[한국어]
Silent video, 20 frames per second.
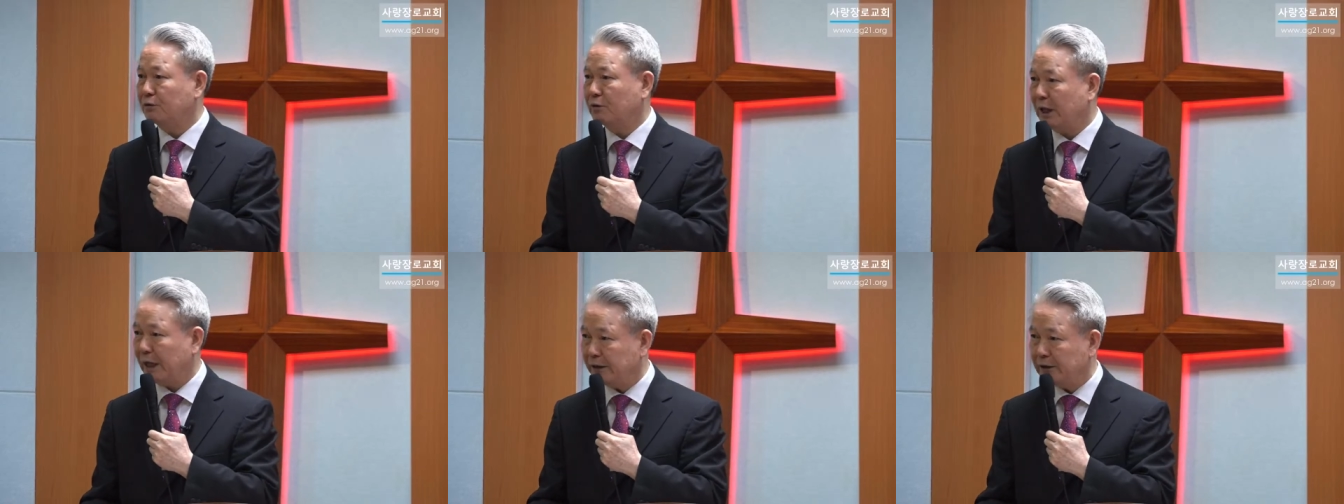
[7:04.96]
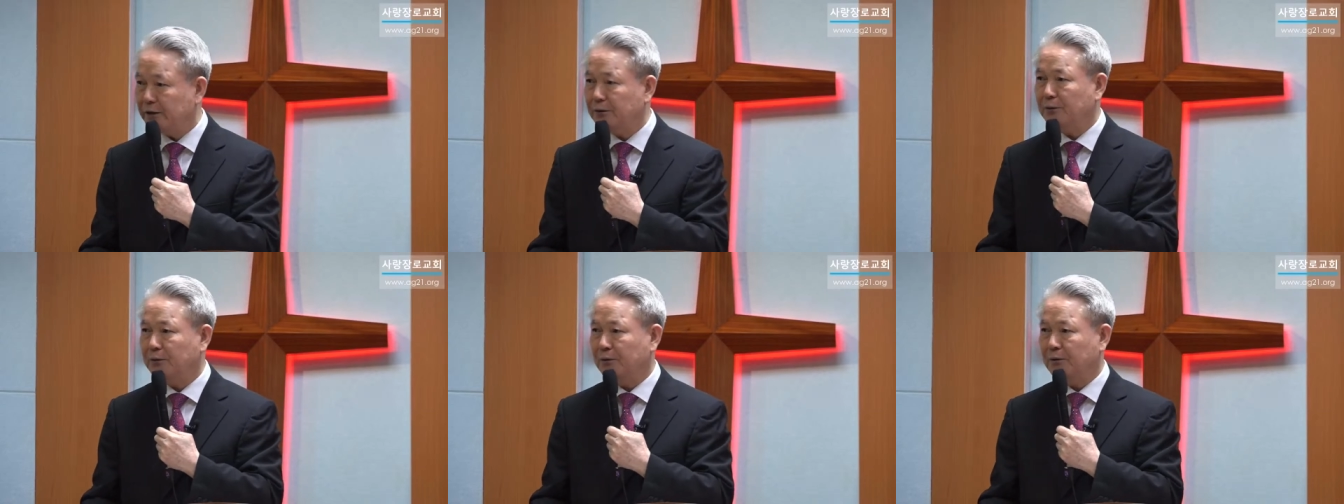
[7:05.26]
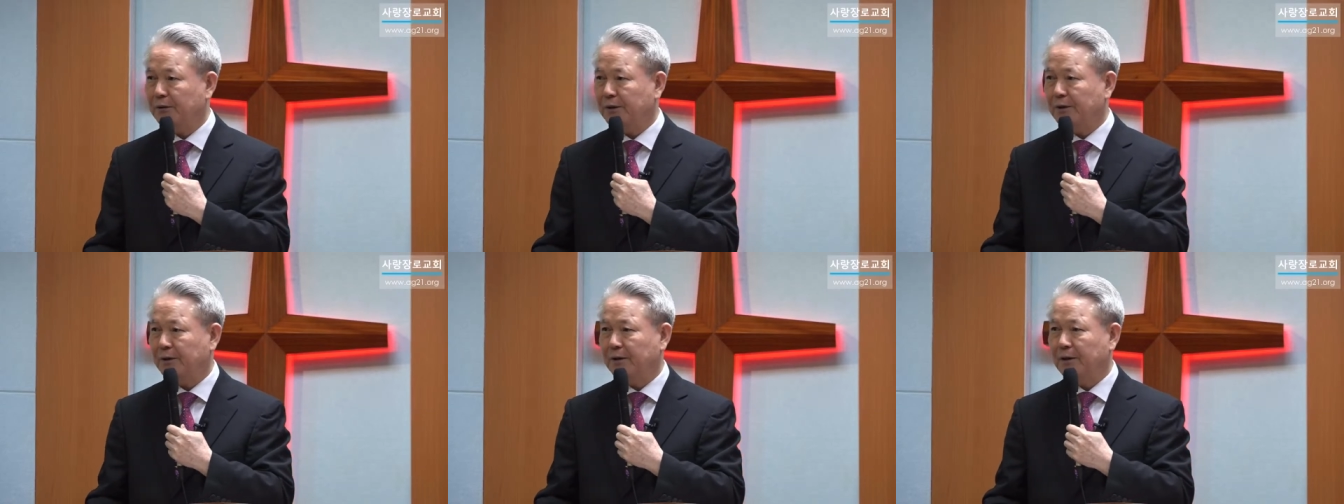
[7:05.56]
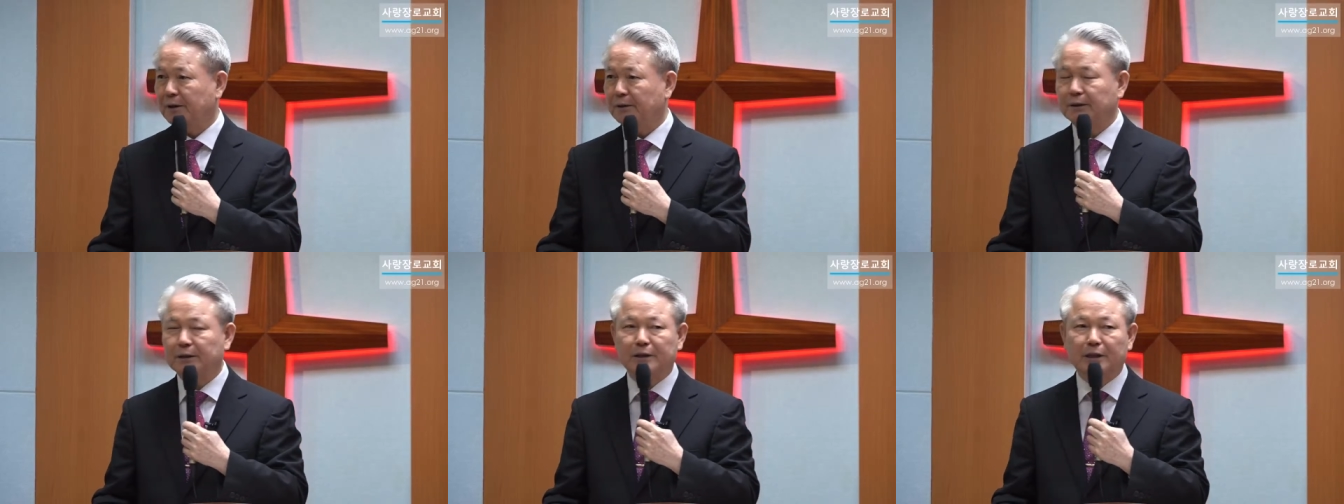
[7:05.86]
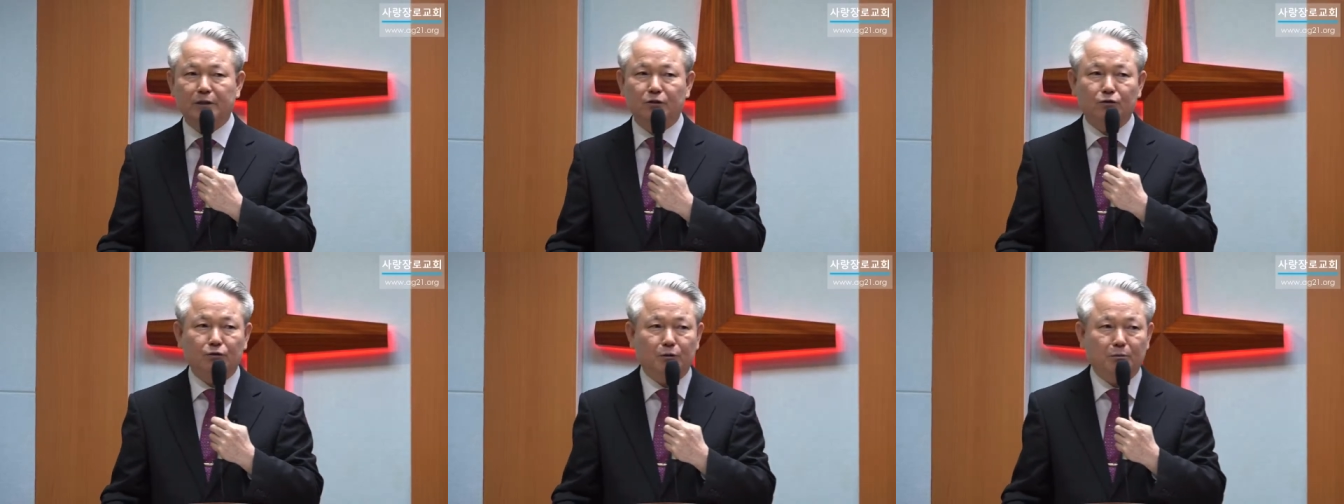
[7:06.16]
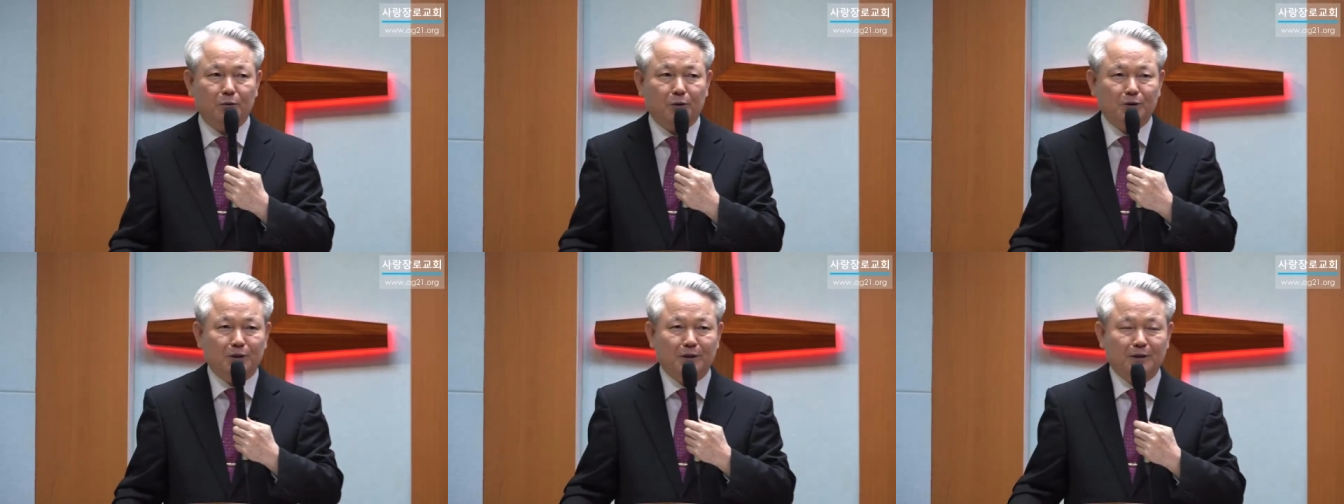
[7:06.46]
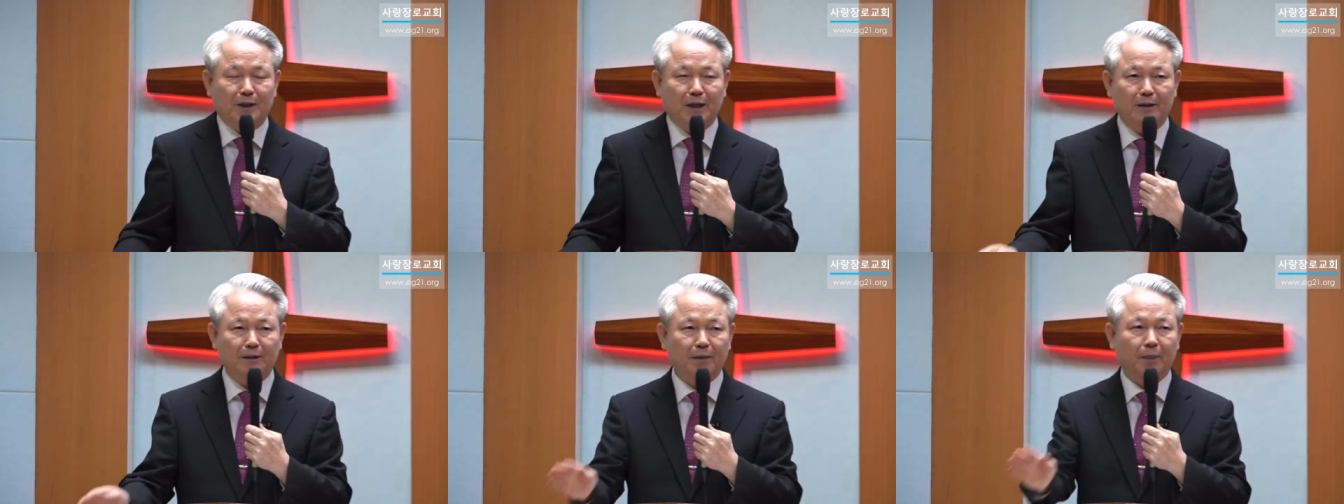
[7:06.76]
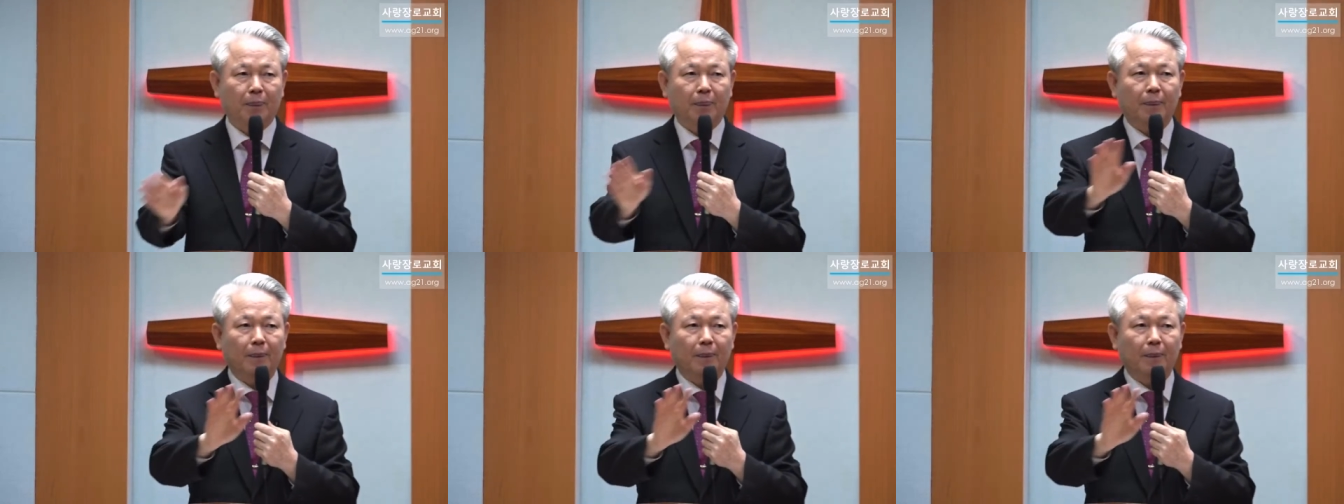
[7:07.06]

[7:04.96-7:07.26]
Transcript: 다니는 거예요. 예수님 보실 때는